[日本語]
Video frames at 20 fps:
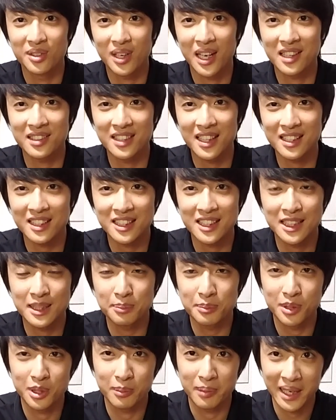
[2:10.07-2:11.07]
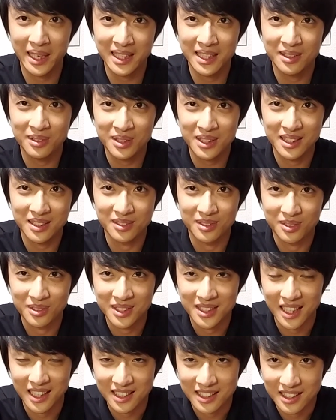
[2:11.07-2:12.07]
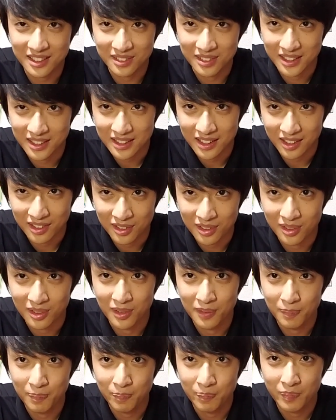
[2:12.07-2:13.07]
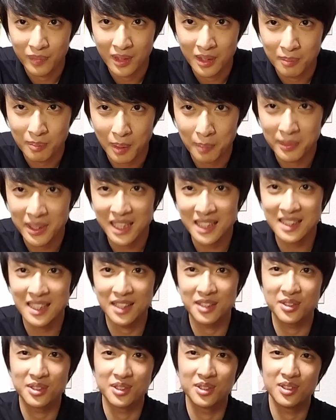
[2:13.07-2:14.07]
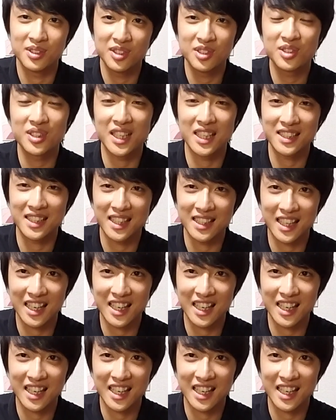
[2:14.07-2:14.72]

格安シムのマイニョっていうのを使ってるんですけど、まあ皆さんよく言うじゃないですか。